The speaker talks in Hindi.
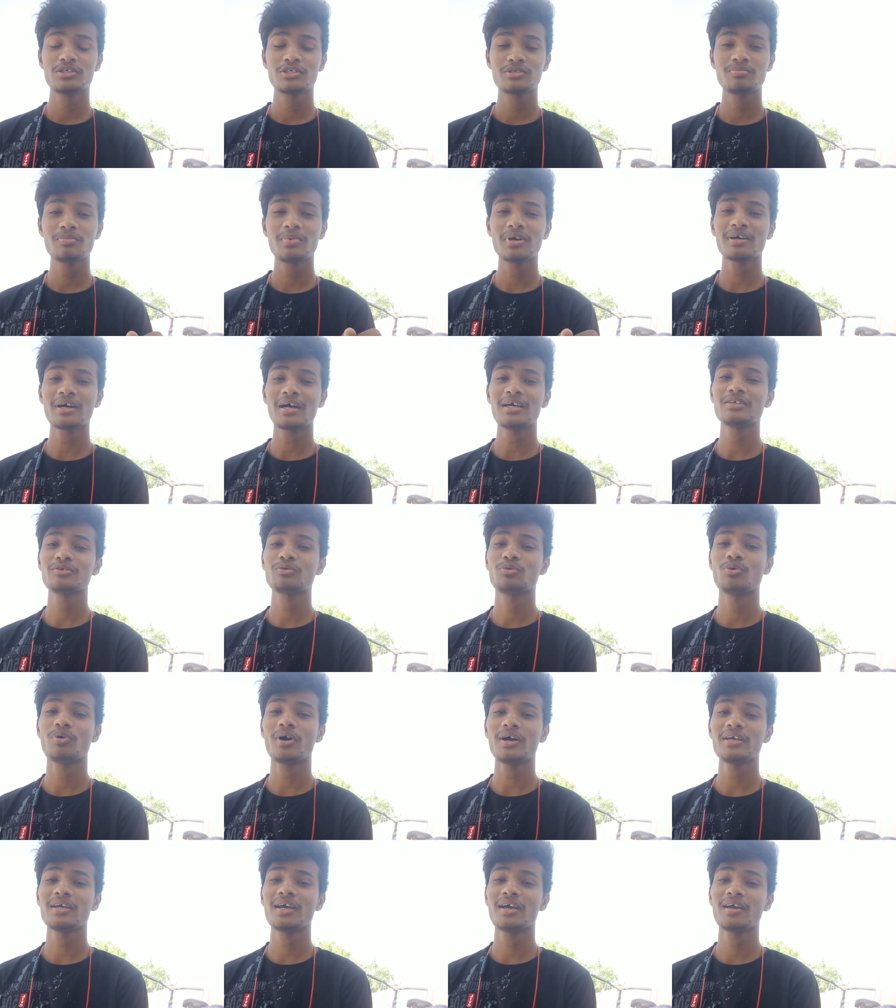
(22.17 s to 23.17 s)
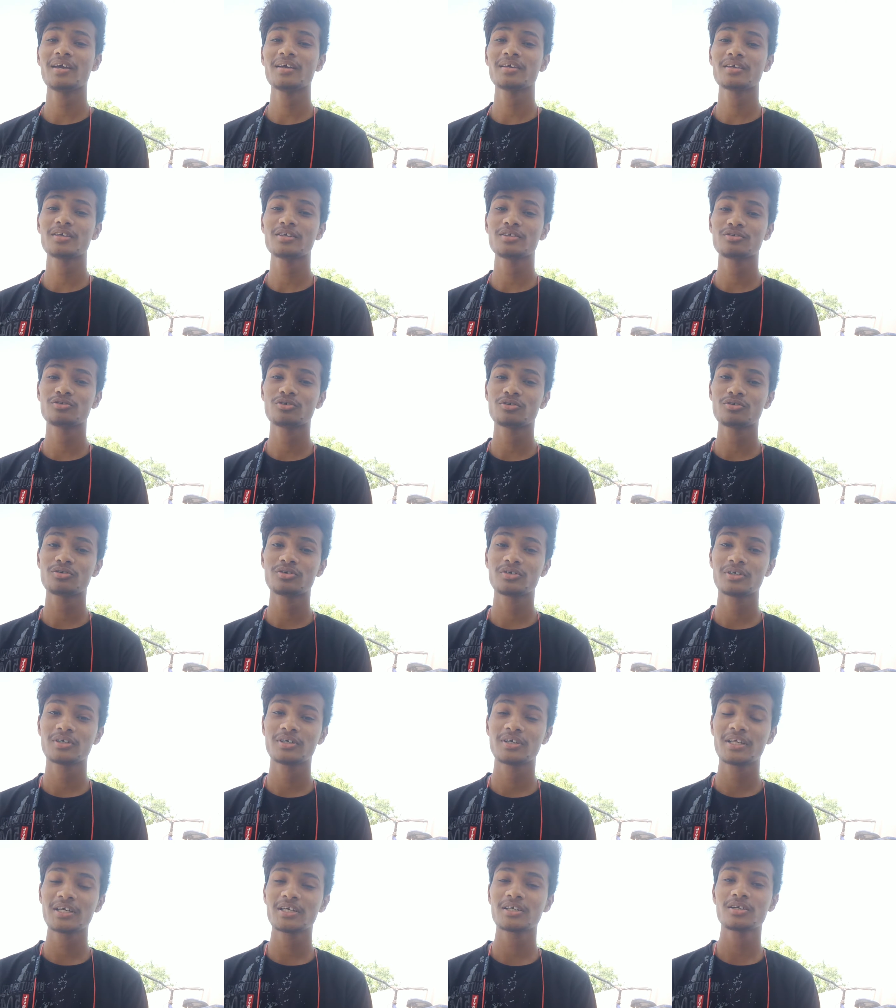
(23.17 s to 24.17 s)
इसमें गाइज हुआ यह है कि जो
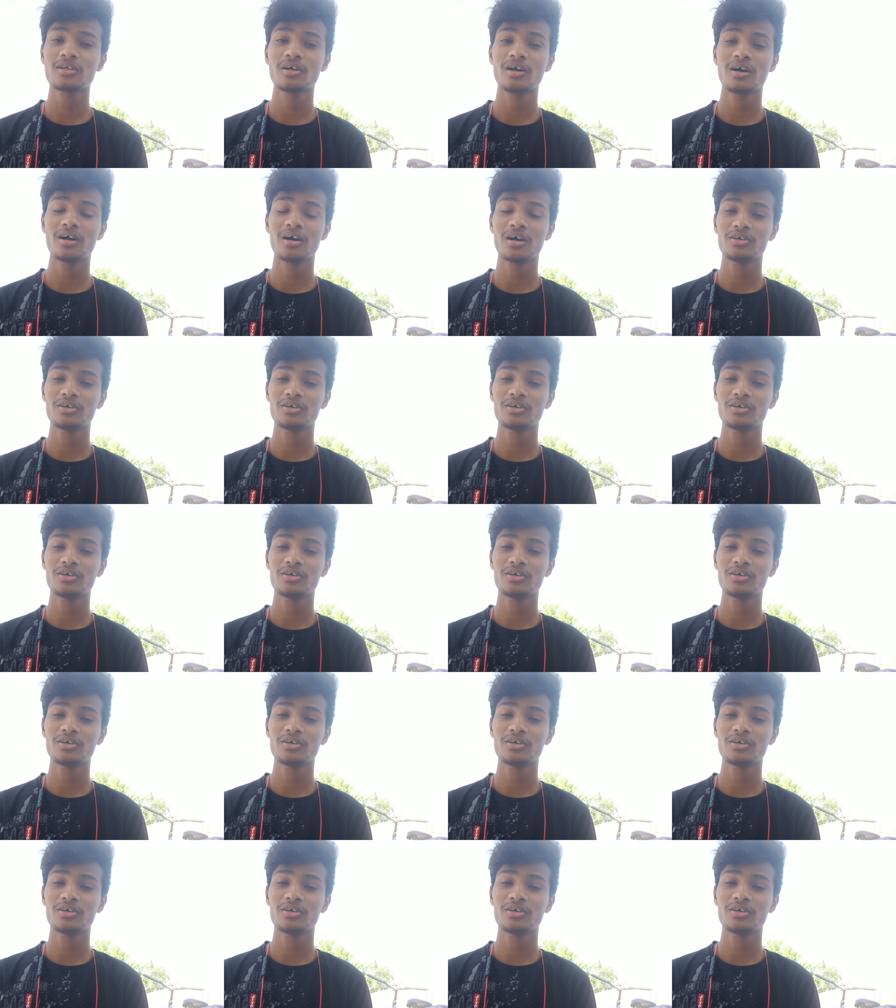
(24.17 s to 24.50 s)
टिक